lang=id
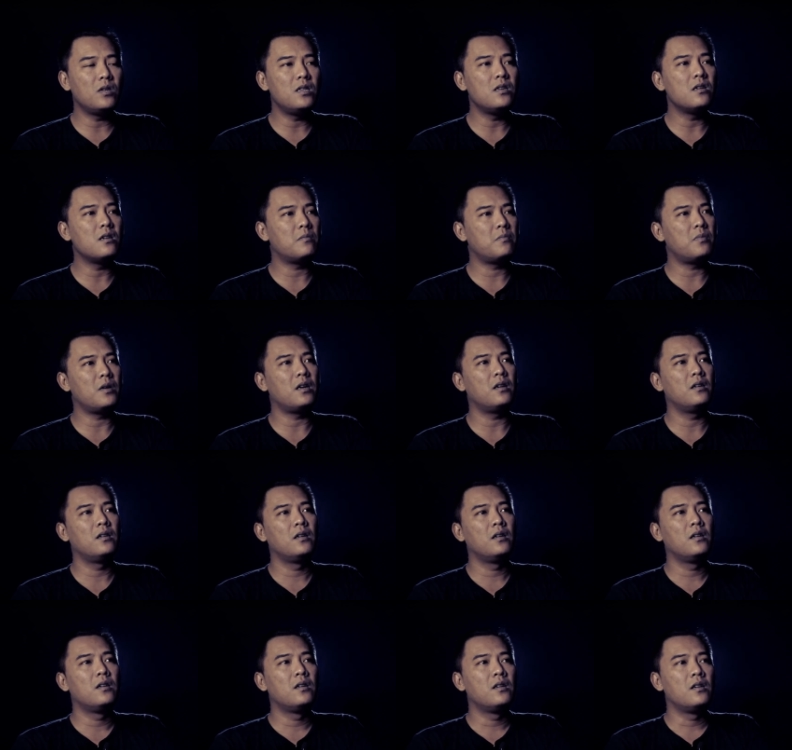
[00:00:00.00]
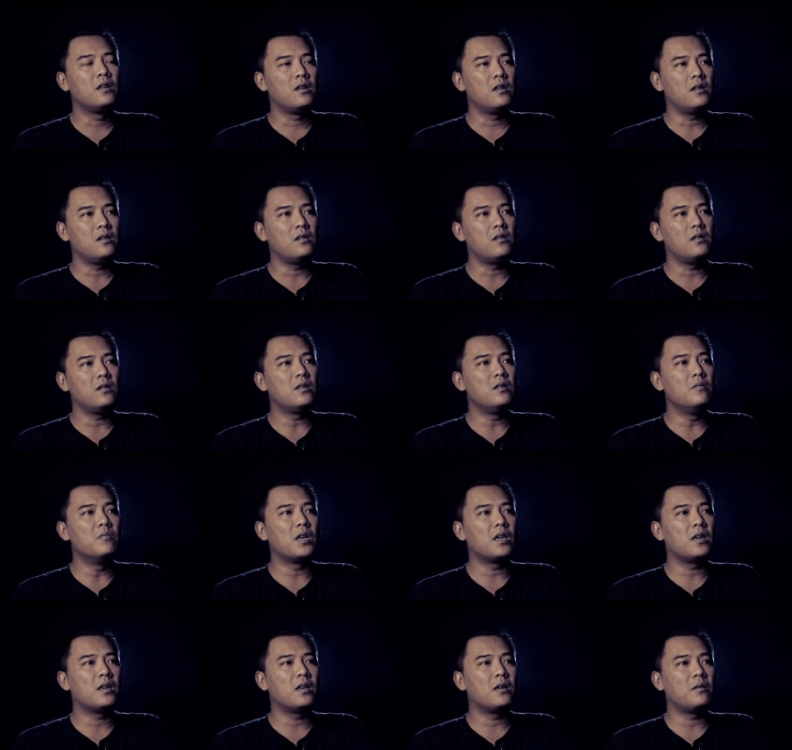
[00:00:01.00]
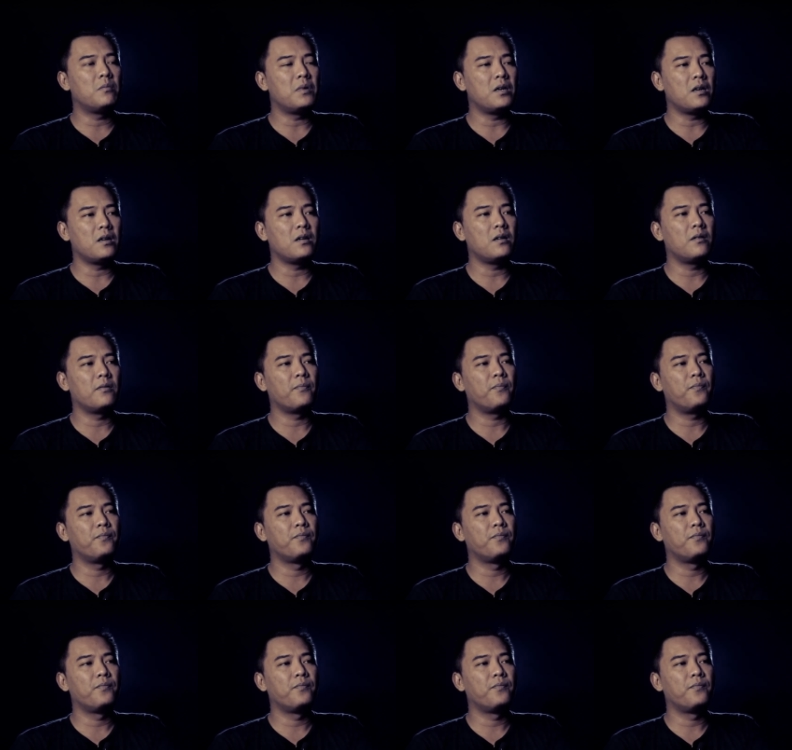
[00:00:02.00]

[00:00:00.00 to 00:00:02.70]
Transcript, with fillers: iya pak uh, gimana ya pak ya